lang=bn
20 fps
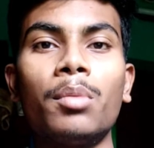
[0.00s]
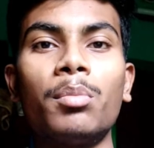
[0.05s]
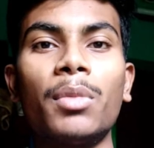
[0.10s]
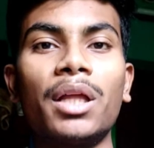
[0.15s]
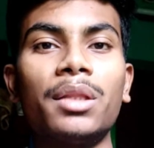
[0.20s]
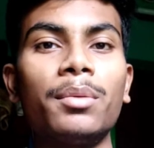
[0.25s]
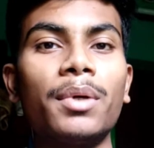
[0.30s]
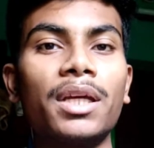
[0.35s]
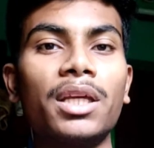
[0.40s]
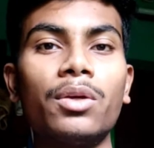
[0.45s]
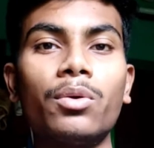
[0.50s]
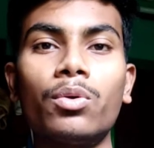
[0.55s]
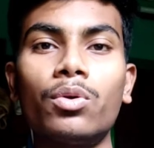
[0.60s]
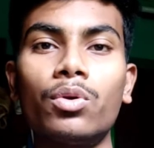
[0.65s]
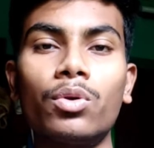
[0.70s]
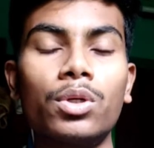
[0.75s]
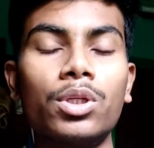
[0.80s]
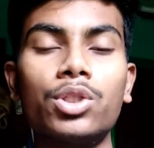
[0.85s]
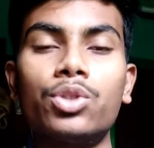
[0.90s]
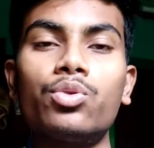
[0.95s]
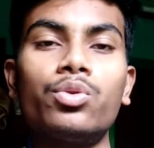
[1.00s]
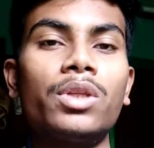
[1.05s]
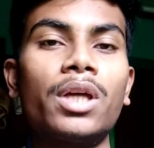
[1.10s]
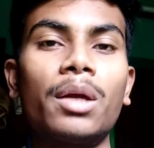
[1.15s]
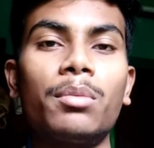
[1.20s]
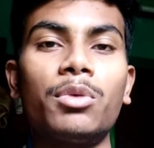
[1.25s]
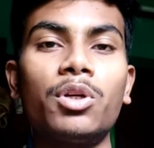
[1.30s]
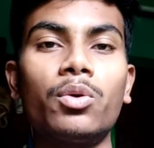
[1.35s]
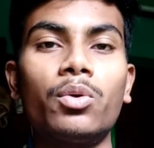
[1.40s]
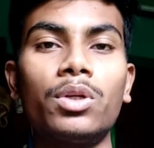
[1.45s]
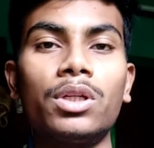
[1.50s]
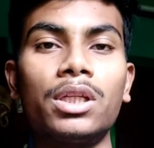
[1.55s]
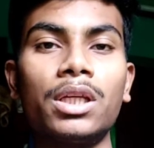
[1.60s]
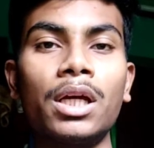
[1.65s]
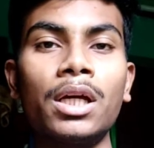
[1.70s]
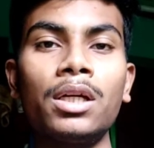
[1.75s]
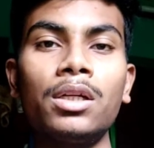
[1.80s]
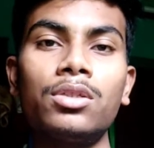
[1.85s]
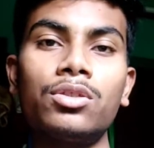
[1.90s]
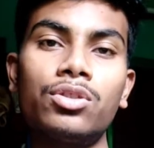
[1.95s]
বাদ বাকি অন্য কিছুতে আমি করি
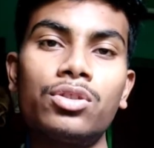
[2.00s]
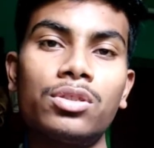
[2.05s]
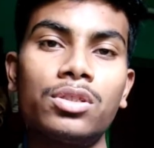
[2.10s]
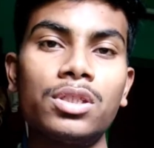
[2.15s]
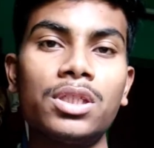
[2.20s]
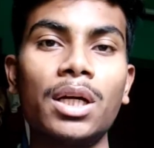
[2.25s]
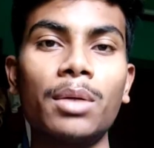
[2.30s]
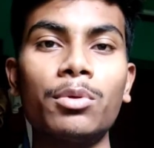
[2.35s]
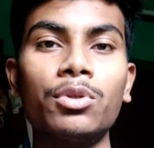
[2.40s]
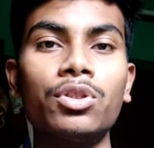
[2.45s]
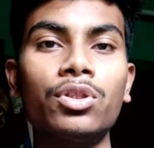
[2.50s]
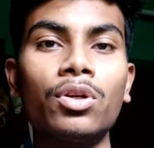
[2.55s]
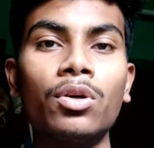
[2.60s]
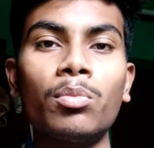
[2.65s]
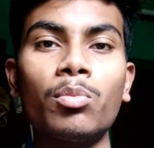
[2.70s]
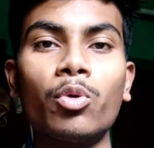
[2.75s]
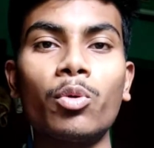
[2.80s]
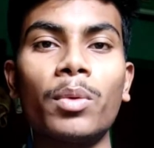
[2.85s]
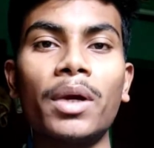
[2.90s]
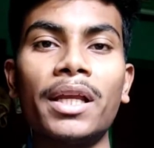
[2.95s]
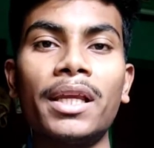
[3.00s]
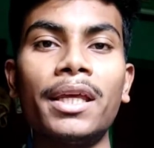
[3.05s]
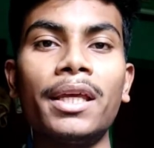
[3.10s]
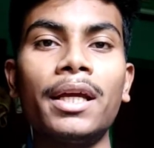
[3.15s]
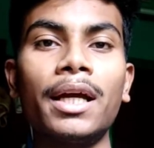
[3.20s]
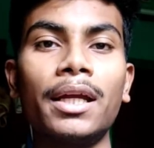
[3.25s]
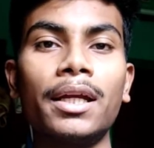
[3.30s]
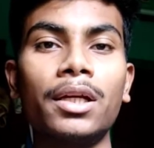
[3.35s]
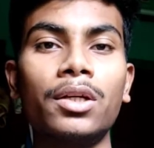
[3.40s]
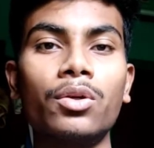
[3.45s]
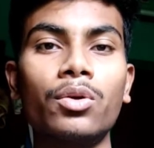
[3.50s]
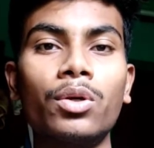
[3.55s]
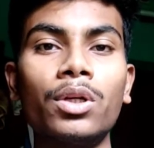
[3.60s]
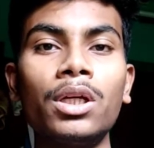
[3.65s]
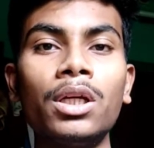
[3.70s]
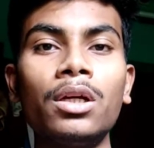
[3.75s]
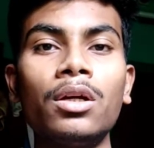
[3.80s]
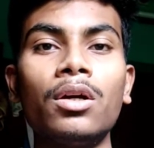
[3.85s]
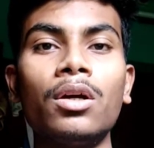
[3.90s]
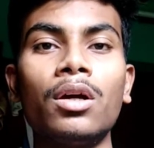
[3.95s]
না যাবতীয় মোবাইলেই কানেক্ট করি